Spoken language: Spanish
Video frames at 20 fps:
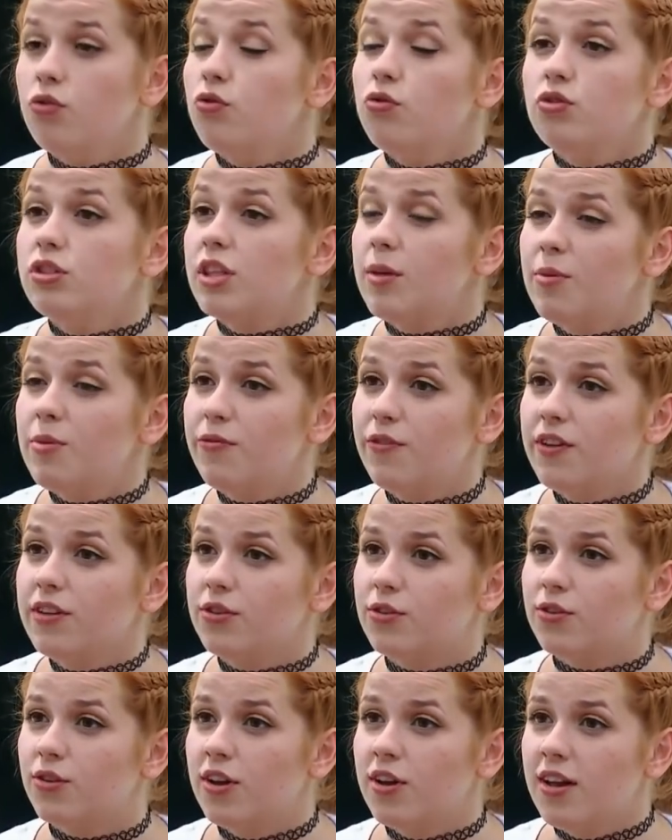No, no, no, está
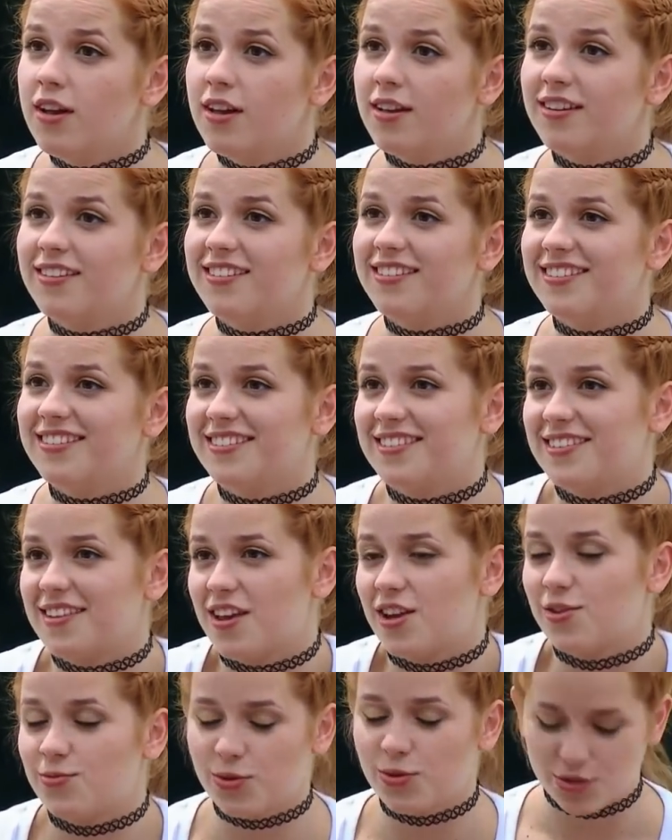perfecto.
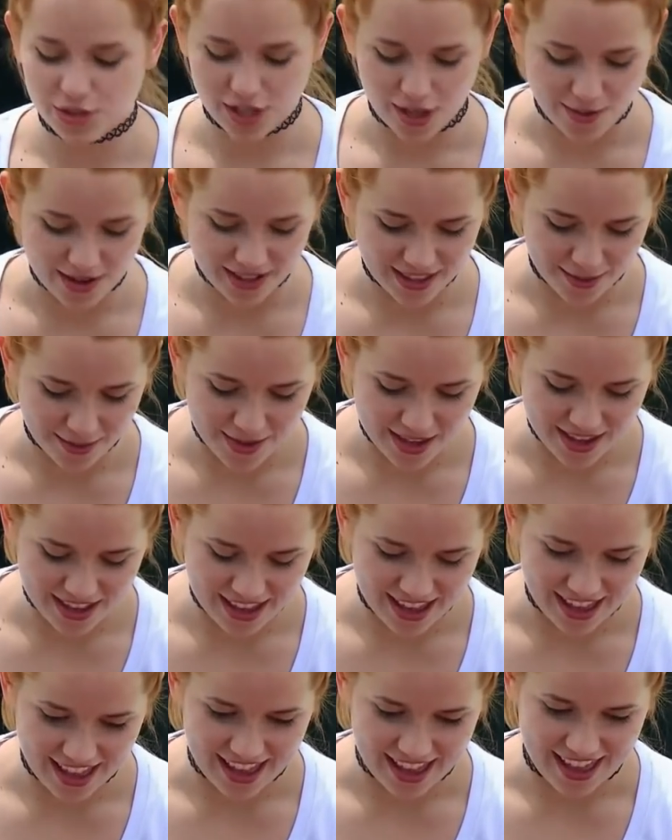Es bueno saber
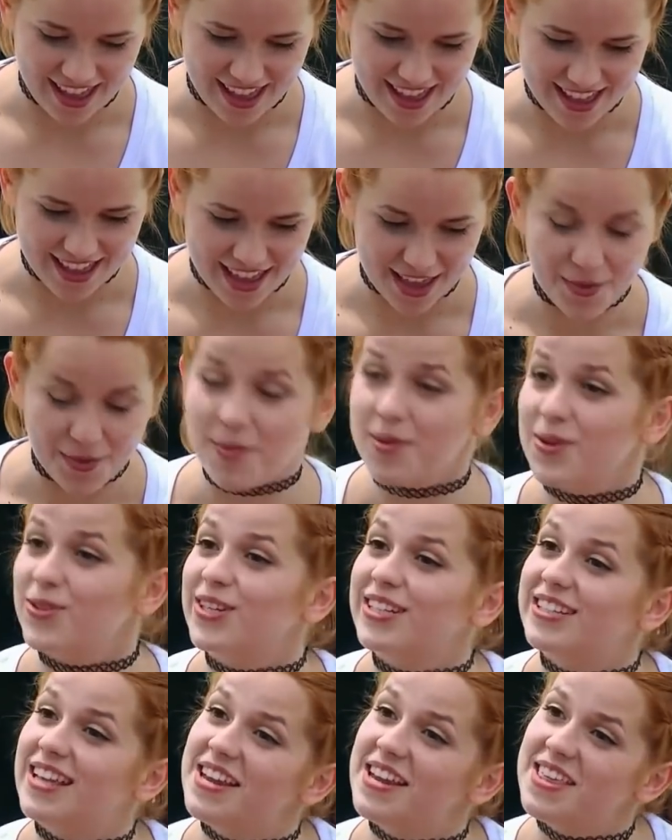también que, que va a haber
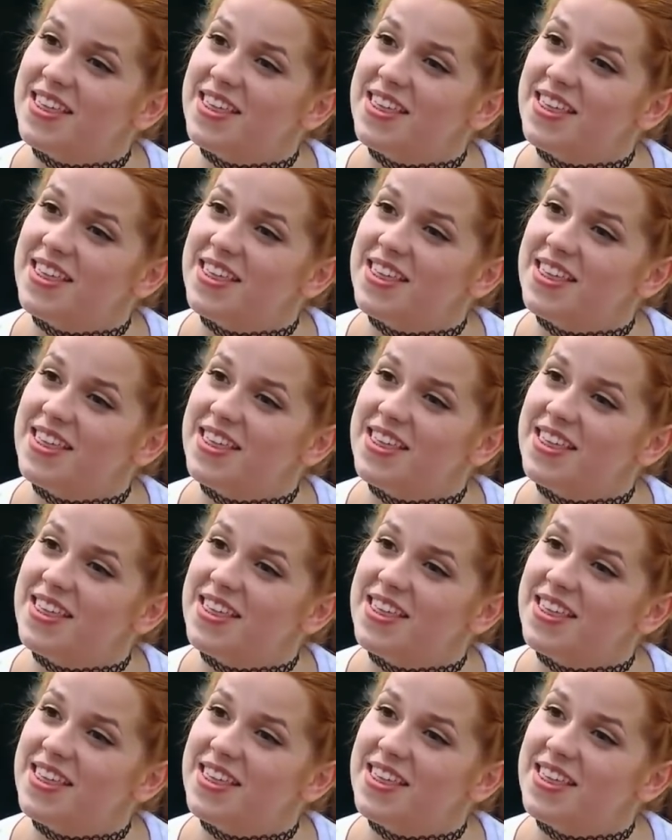otra